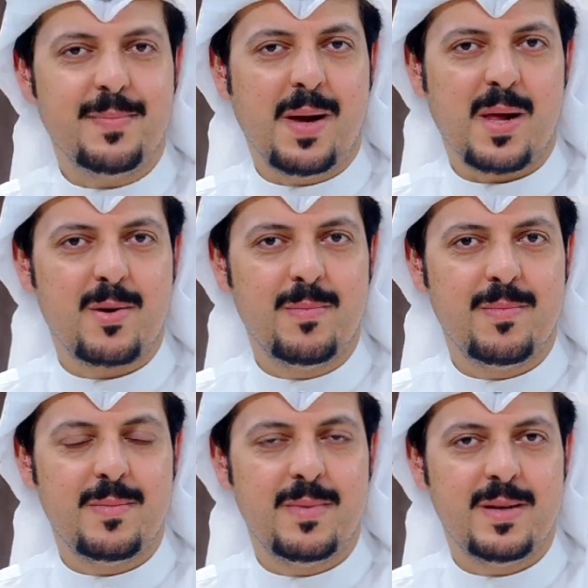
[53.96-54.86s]
معاكم
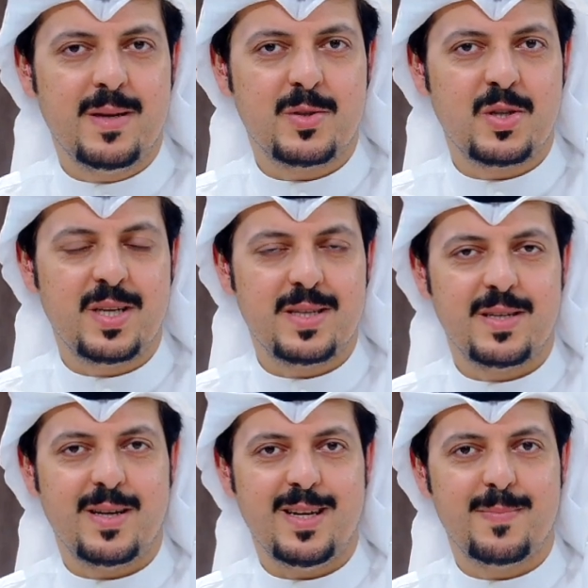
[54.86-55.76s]
من جديد
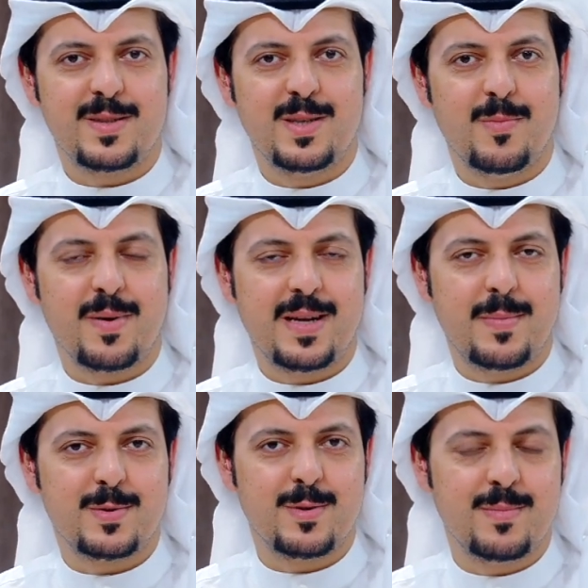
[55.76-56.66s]
احبتنا
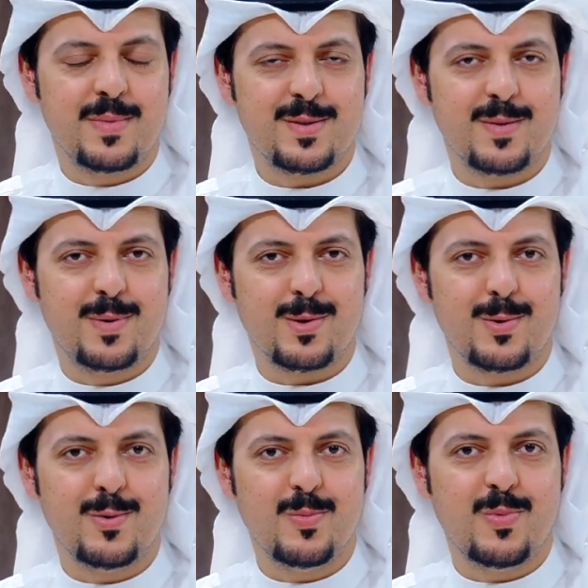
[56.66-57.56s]
وبرنامجكم طب
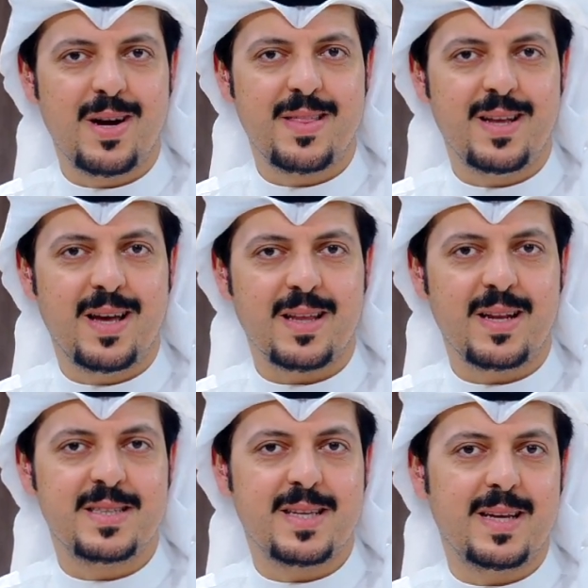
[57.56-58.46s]
القلوب وهذه الحلقه
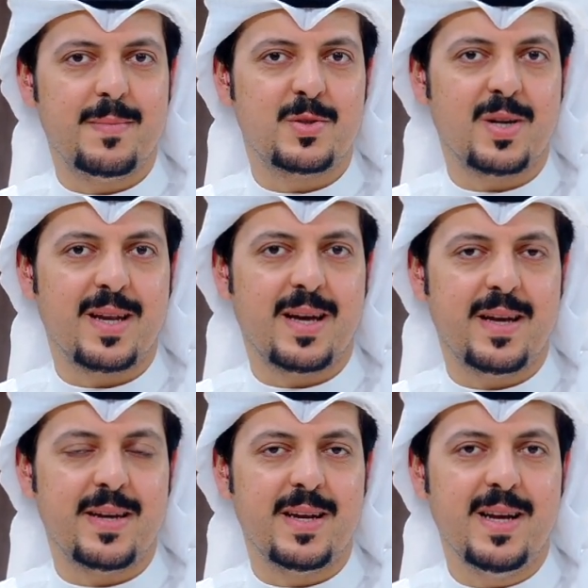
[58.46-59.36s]
اللي تكلم ان شاء الله
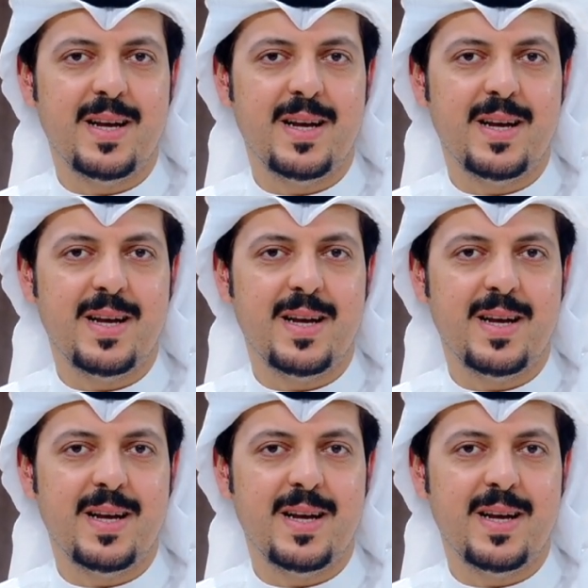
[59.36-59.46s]
عن